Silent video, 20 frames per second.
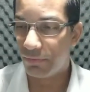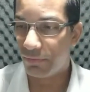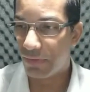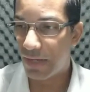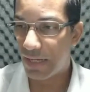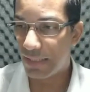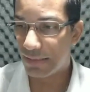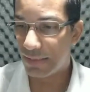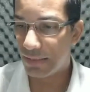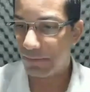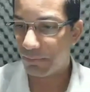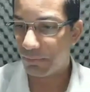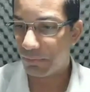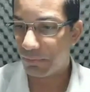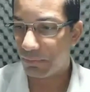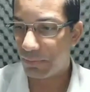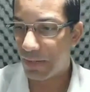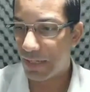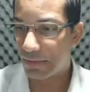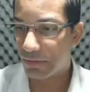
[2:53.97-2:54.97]
fazem,
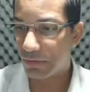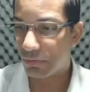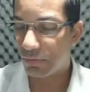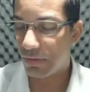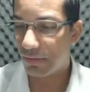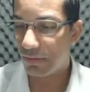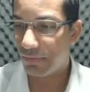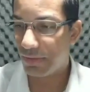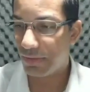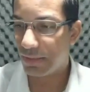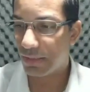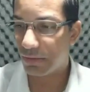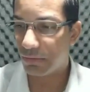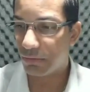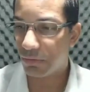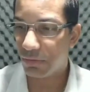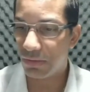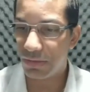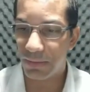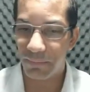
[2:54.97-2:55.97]
passam sua vida
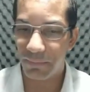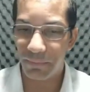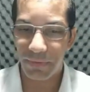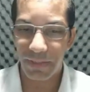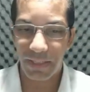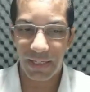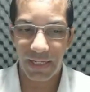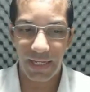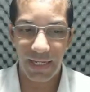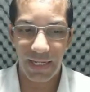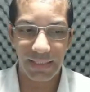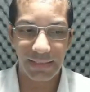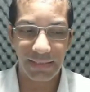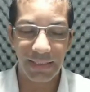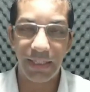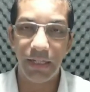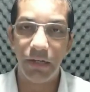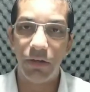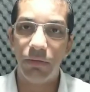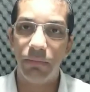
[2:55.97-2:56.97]
toda é,
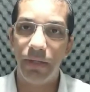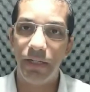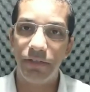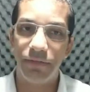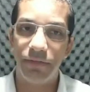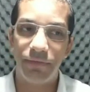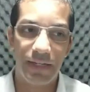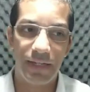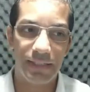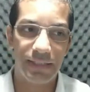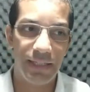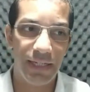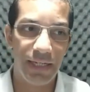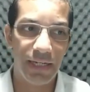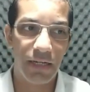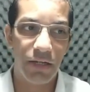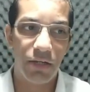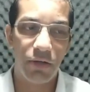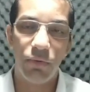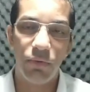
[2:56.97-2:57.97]
sem realmente
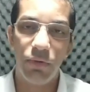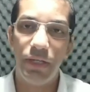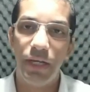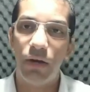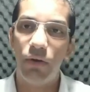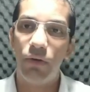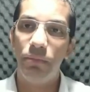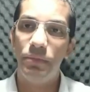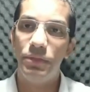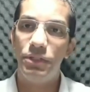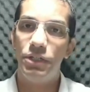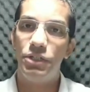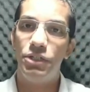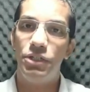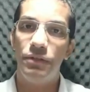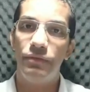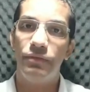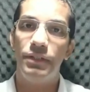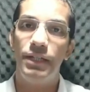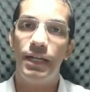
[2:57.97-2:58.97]
fazer o que é o
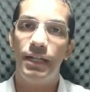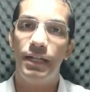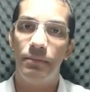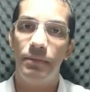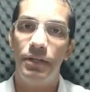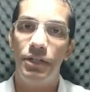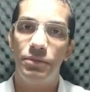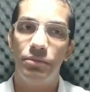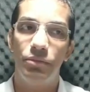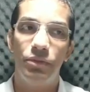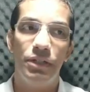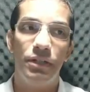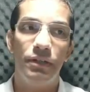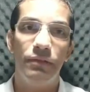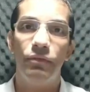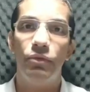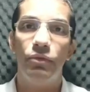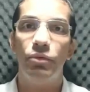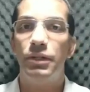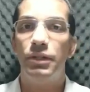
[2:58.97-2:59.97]
objetivo dela mesma, o
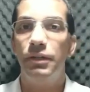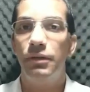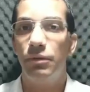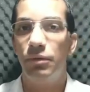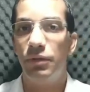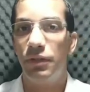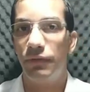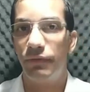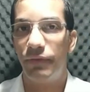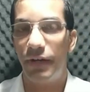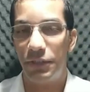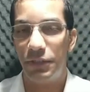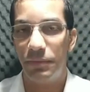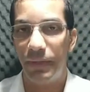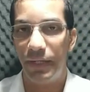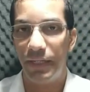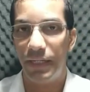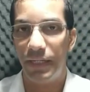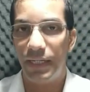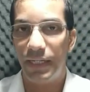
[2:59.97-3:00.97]
que, o, que, o que faz
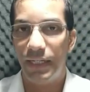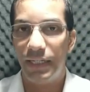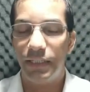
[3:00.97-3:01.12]
bem.